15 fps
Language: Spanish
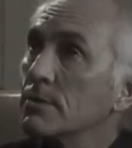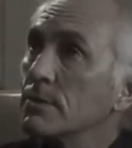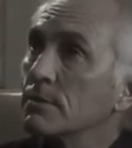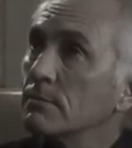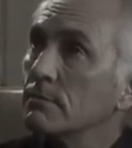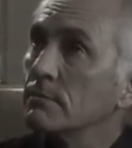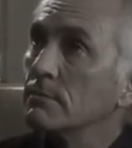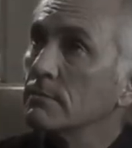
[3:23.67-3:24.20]

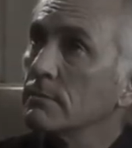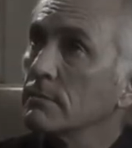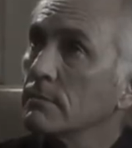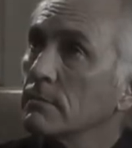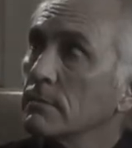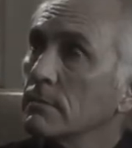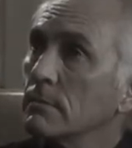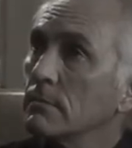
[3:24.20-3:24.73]
callado,
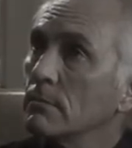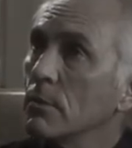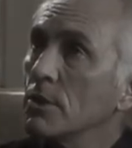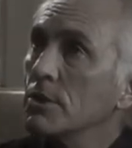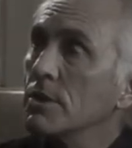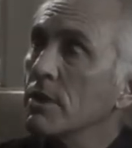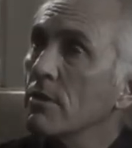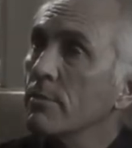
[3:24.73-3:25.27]
no sabe
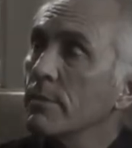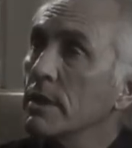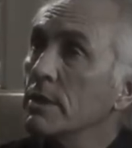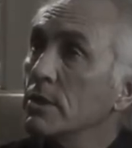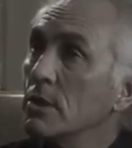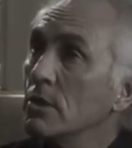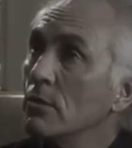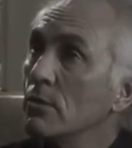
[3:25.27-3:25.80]
lo que está
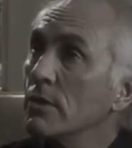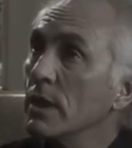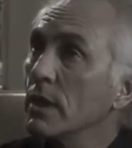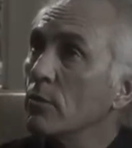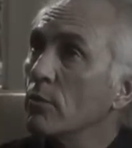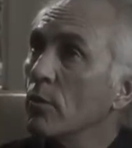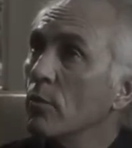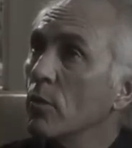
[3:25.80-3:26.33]
escuchando.
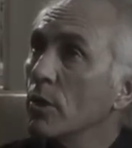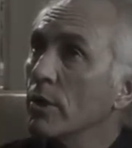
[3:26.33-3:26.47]
Y el